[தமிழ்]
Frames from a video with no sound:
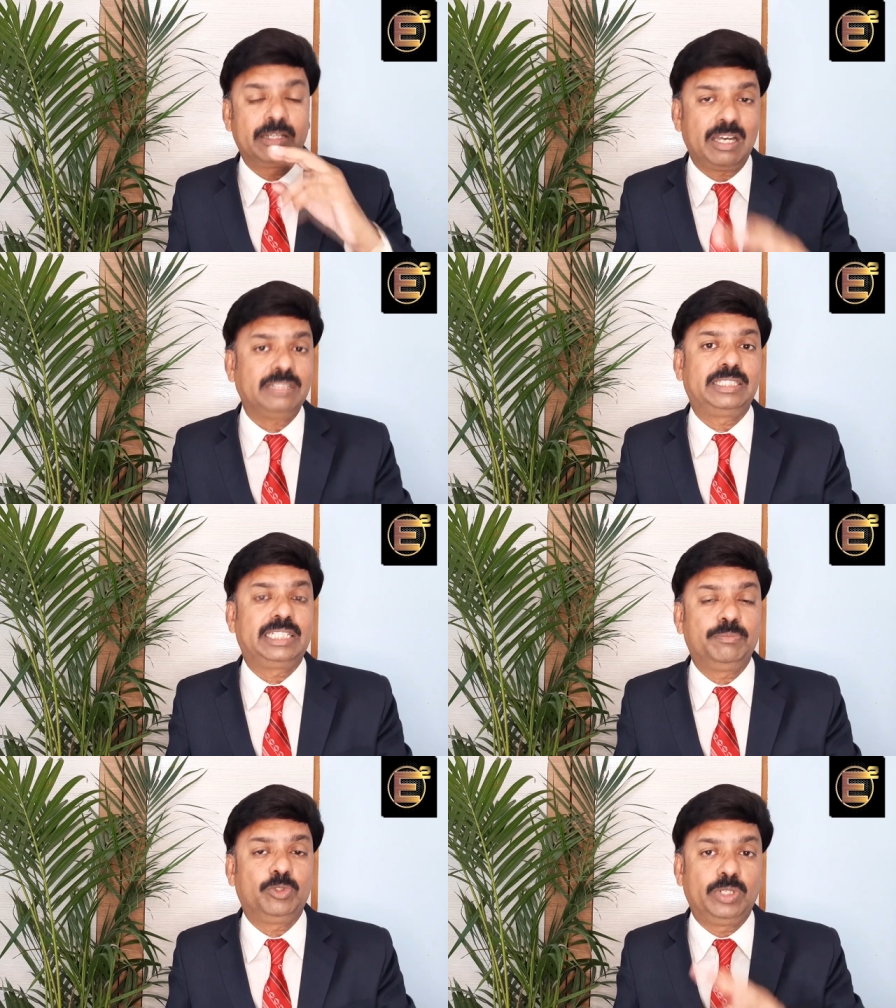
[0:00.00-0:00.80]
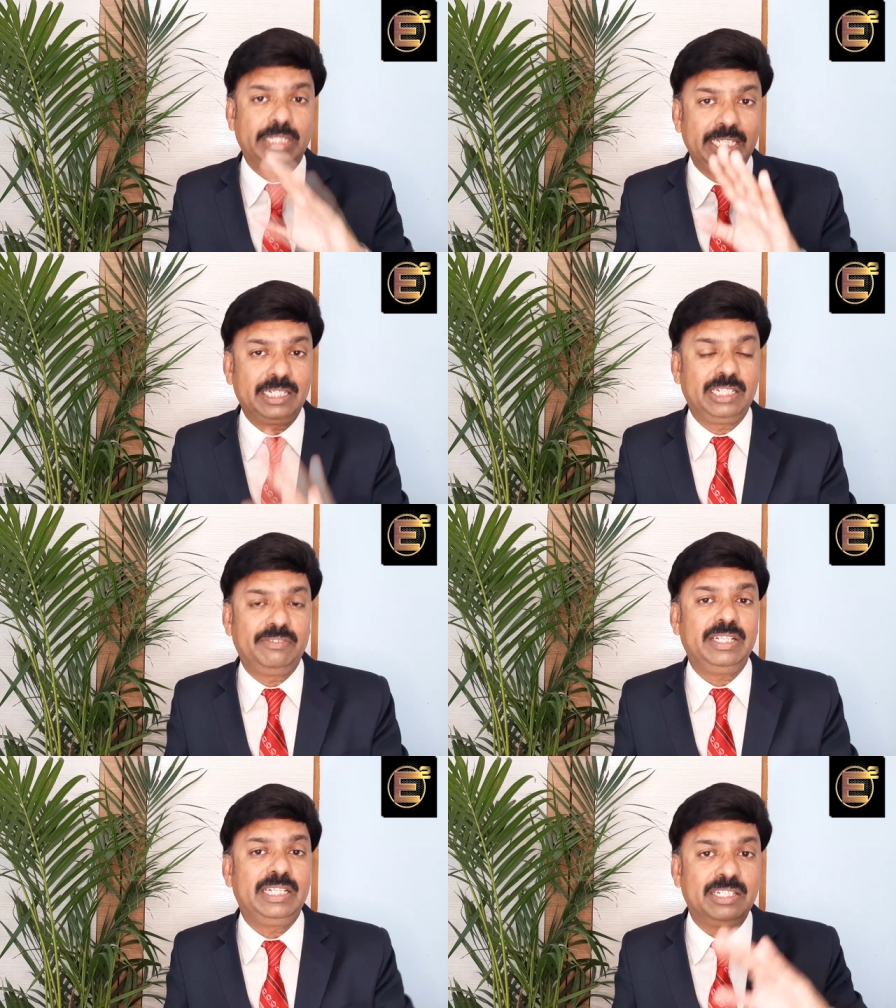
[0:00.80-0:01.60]
கிராஸ் செக்கிங் பண்ணுவாங்க
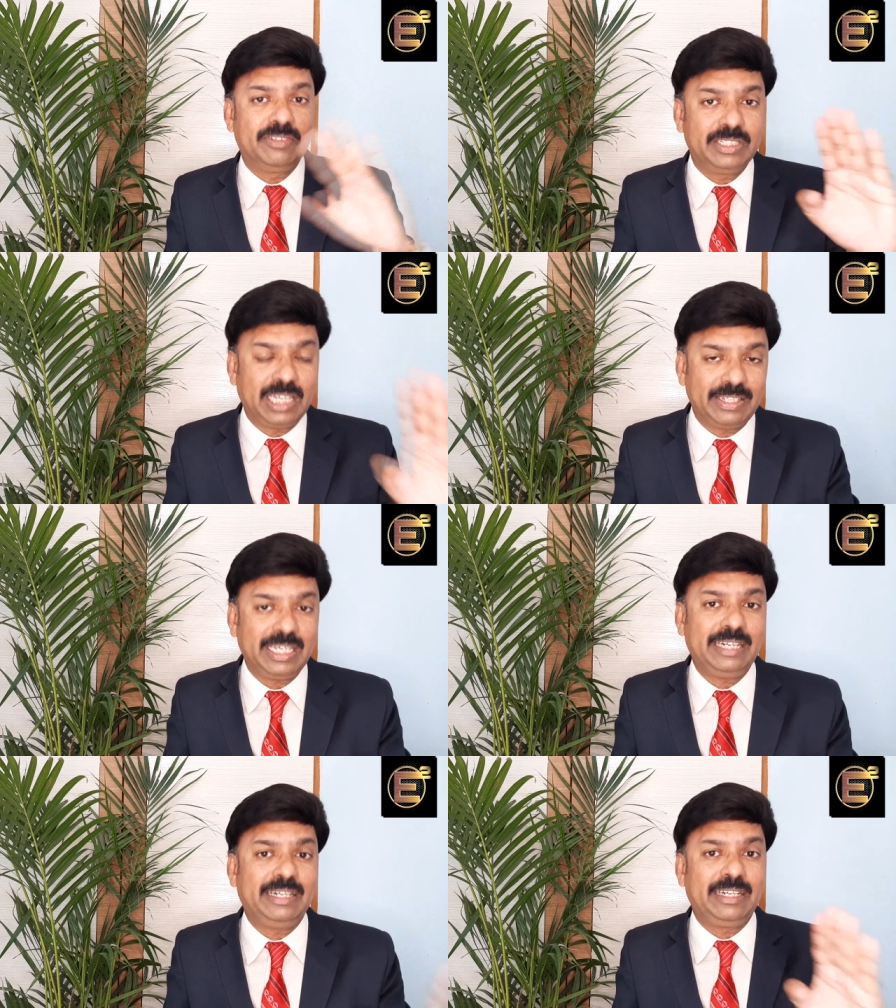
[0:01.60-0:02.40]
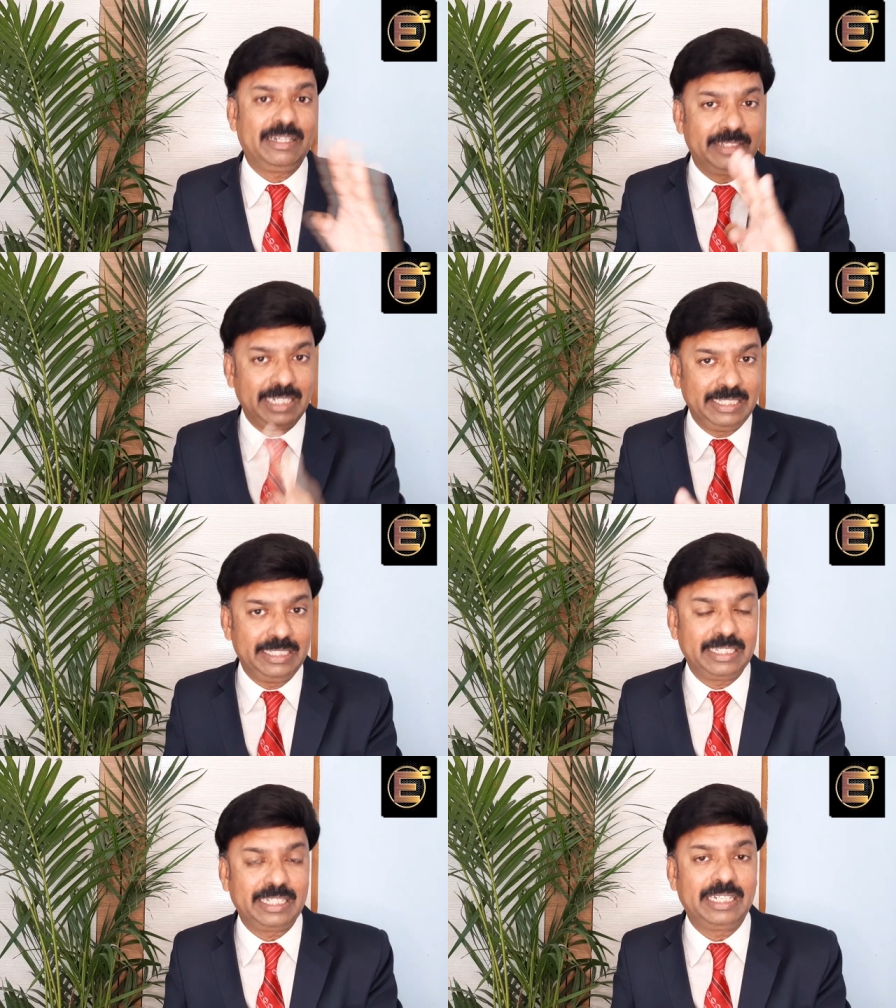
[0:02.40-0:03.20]
ஏற்கனவே நீங்கள் வந்து அதே ஹேண்ட் ரைட்டிங்கில் தான்
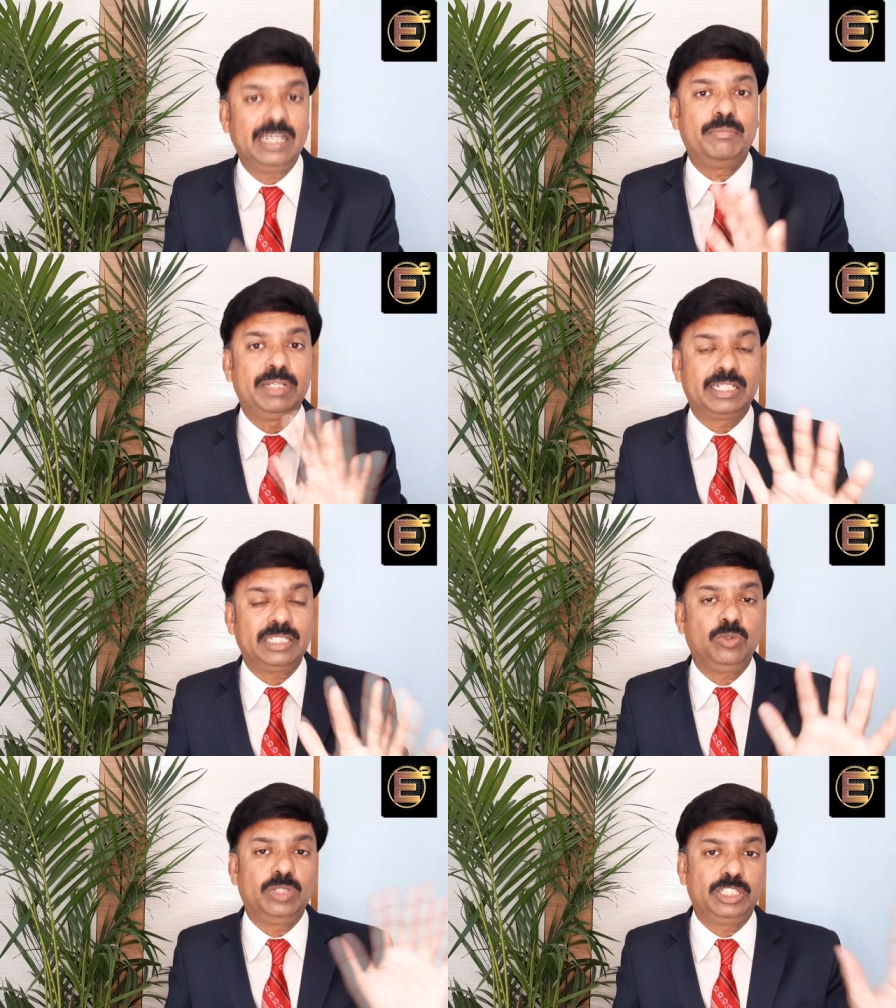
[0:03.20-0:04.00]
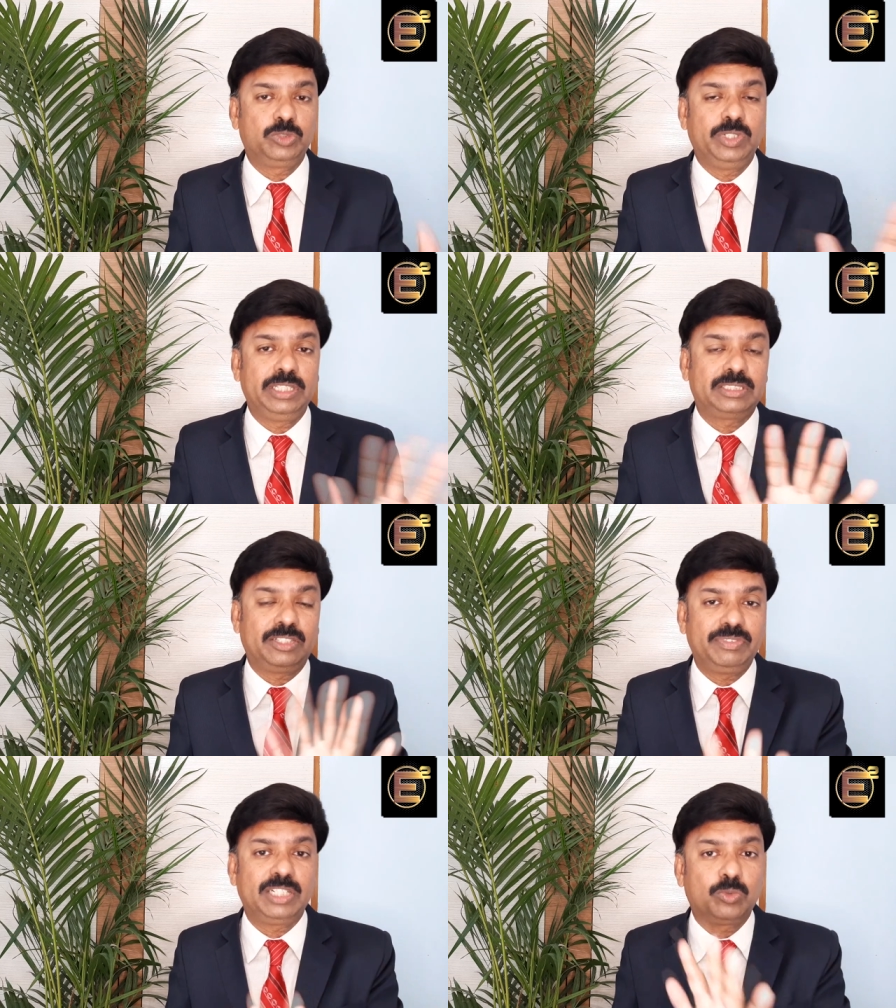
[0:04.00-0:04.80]
எழுதிட்டு இருக்கீங்களா அப்படிங்கிறத உங்கள் ஹச்ஓடி
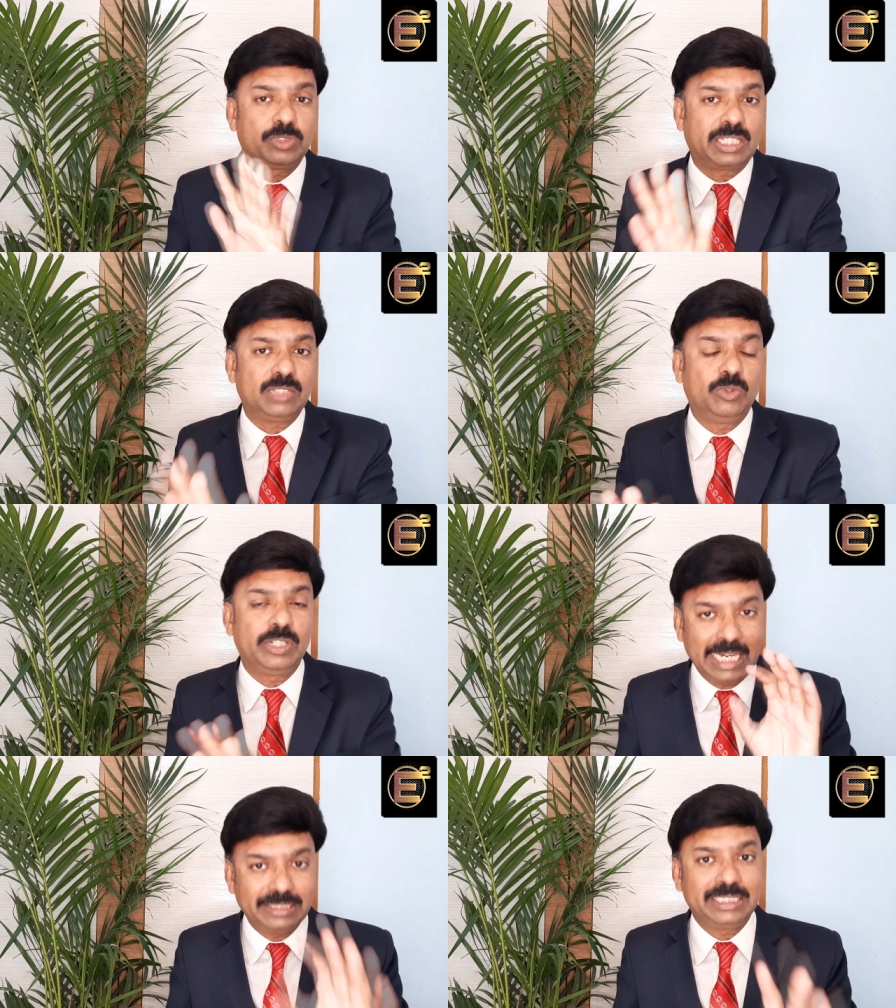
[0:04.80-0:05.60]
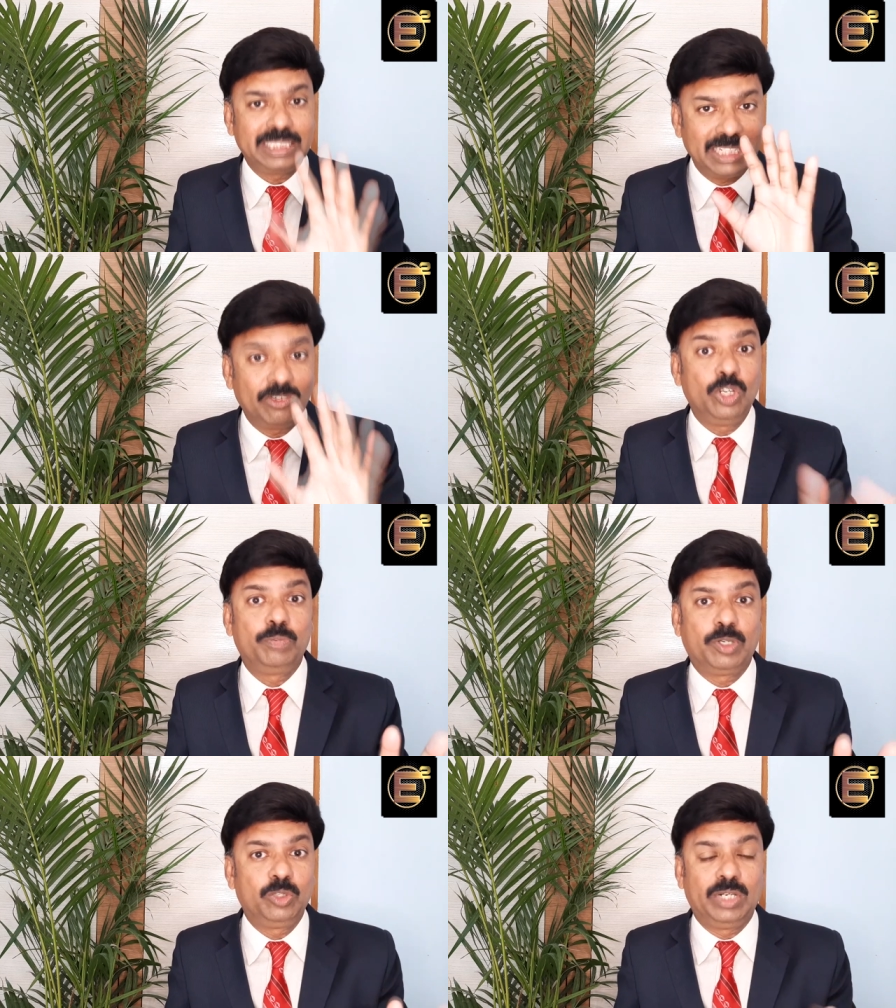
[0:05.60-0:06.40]
சர்டிஃபிகேட் கொடுத்தா தான் உங்கள் ஆன்சர் ஷீட்டை
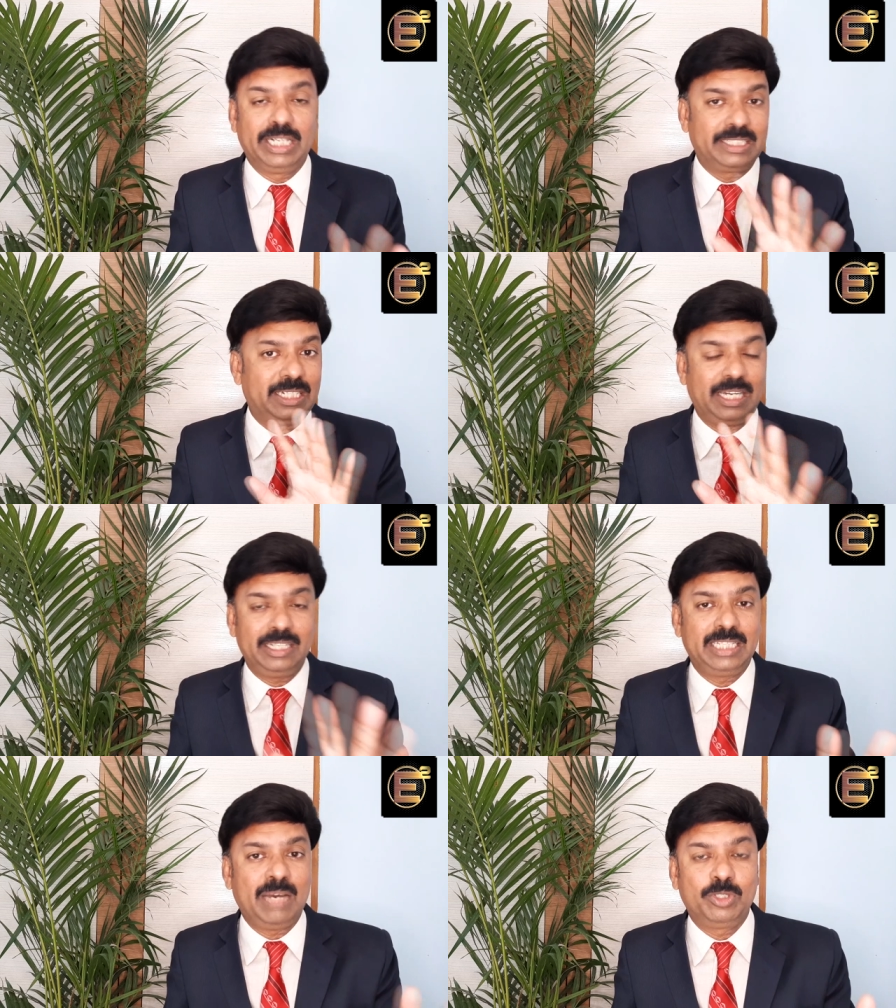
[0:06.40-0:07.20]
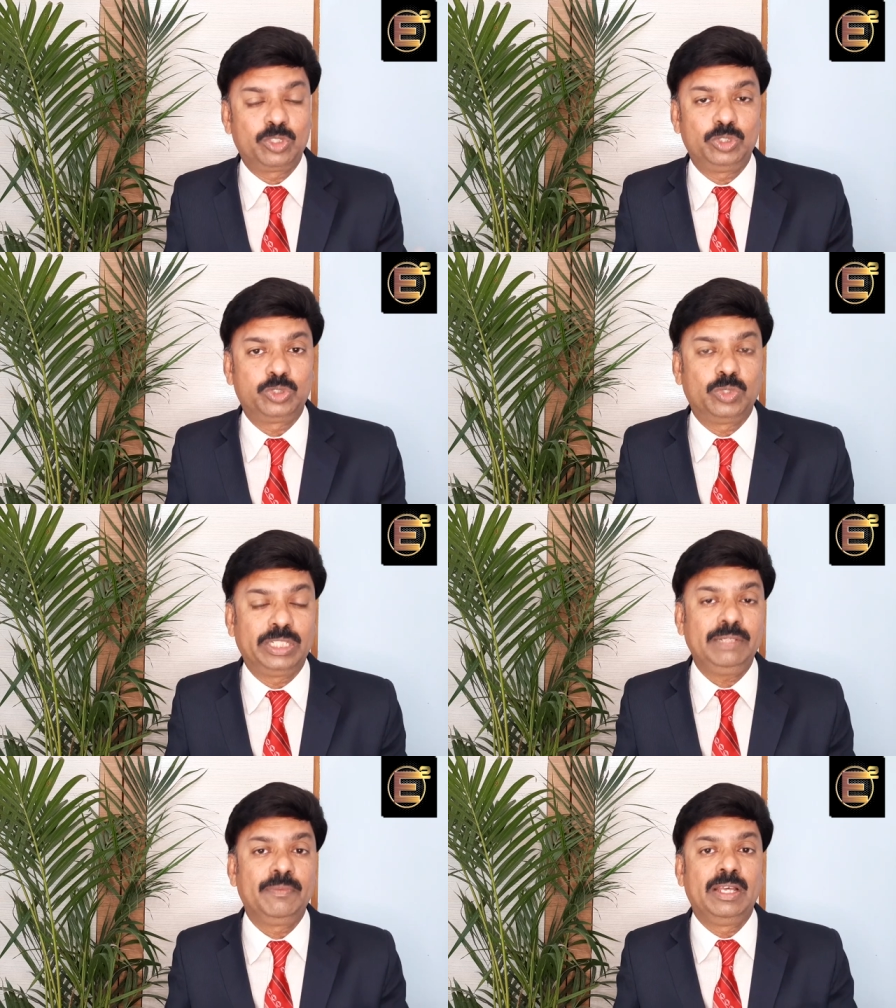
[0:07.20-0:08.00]
அவைலேட் பண்ணுவாங்க அது நல்லா ஞாபகத்தில் வச்சுக்கோங்க